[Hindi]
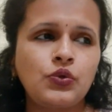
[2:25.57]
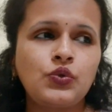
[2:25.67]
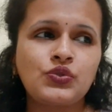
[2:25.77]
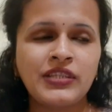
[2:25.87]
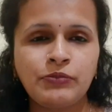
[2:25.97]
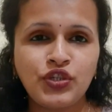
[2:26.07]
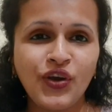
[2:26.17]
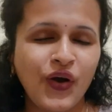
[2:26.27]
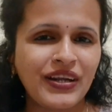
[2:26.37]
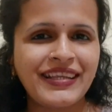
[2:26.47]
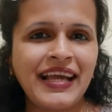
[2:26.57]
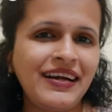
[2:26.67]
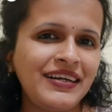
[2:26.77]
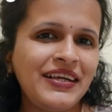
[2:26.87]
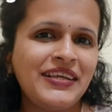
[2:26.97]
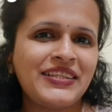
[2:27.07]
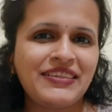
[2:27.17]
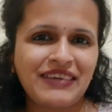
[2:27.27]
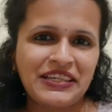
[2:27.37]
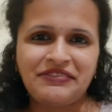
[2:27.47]
तो उसने मुझे कॉल किया
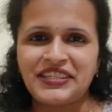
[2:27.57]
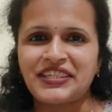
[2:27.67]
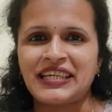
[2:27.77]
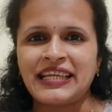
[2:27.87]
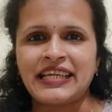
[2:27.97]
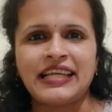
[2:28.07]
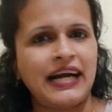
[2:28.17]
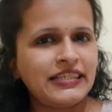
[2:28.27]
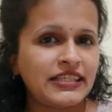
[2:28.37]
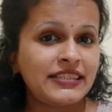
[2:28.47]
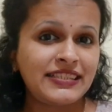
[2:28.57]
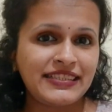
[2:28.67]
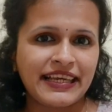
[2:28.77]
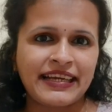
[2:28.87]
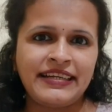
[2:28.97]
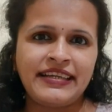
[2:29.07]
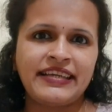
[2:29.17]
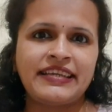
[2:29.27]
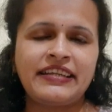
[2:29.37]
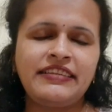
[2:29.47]
दिवाली विश करने के लिए आज कैसे सेकेंड
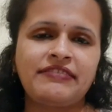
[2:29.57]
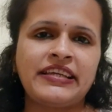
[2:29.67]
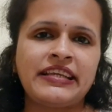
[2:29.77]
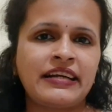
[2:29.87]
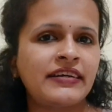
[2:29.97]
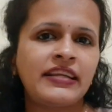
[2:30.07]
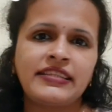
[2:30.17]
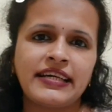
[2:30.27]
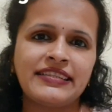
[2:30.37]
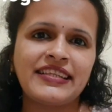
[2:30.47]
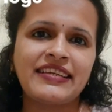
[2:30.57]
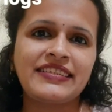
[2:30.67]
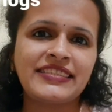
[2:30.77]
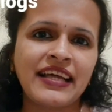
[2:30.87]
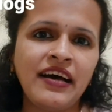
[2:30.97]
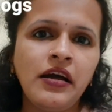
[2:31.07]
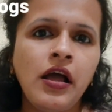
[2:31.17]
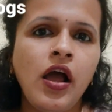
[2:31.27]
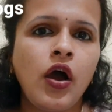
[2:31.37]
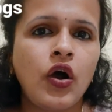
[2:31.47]
डे है ना दिवाली का कल धनतेरस था
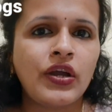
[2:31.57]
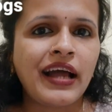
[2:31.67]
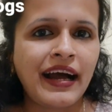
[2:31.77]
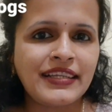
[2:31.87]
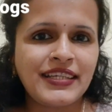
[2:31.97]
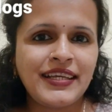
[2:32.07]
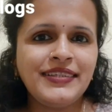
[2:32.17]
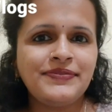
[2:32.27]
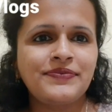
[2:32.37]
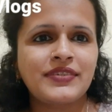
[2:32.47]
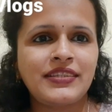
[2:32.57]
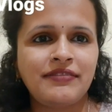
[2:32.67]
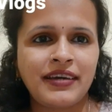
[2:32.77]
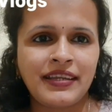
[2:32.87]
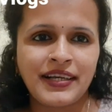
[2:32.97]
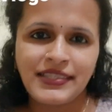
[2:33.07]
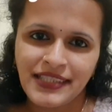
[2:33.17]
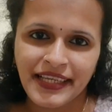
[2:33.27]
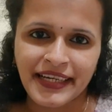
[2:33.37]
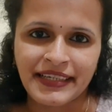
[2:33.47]
और आज है दिवाली का
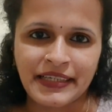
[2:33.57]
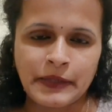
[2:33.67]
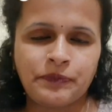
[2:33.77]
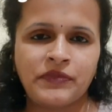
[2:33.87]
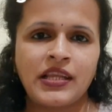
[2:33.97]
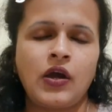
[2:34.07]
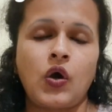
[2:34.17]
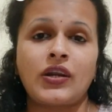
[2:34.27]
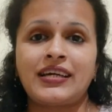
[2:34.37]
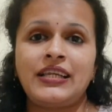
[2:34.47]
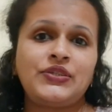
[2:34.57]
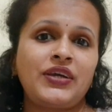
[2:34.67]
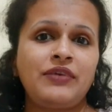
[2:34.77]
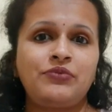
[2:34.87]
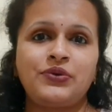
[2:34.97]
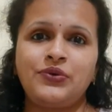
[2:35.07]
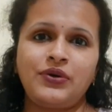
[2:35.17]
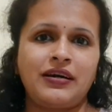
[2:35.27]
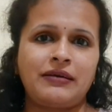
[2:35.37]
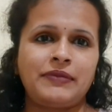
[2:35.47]
सेकेंड डे और कल जो है
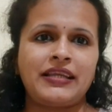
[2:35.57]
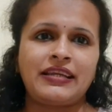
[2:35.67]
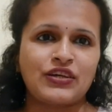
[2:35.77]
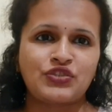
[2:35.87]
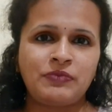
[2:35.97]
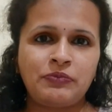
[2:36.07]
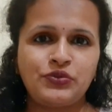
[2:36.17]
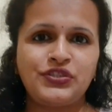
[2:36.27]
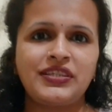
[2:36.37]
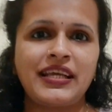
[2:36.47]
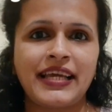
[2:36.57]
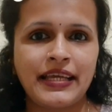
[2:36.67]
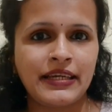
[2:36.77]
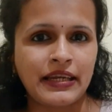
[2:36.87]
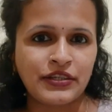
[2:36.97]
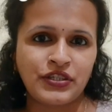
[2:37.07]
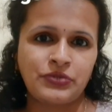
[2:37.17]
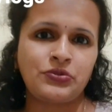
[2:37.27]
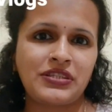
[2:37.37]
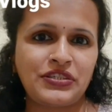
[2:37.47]
वो मेन लक्ष्मी पूजन है नरक
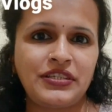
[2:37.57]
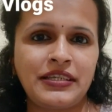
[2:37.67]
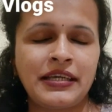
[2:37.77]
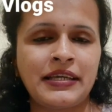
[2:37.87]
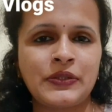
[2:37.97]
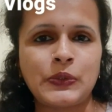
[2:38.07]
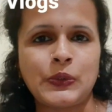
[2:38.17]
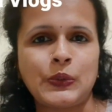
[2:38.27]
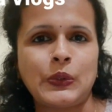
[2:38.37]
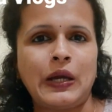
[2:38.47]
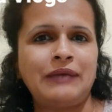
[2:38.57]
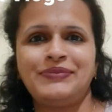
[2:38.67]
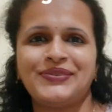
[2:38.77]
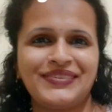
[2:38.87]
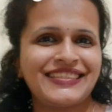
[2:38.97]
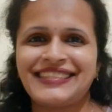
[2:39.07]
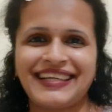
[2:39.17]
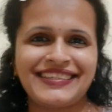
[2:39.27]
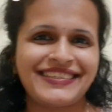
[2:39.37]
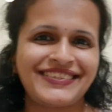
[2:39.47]
चतुर्दशी है तो आई एम सो
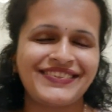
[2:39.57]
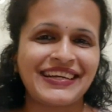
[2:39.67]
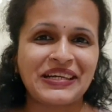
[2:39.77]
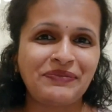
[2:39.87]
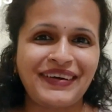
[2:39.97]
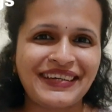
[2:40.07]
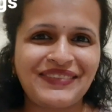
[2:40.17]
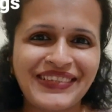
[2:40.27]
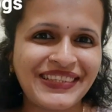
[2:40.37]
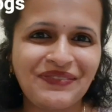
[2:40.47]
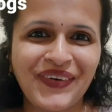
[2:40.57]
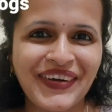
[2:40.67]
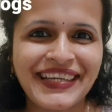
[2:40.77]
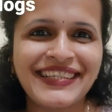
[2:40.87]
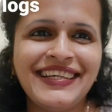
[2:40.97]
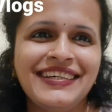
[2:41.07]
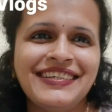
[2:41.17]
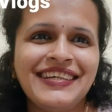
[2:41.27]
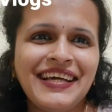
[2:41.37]
एक्साइटेड टू गेट अप अर्ली इन द मॉर्निंग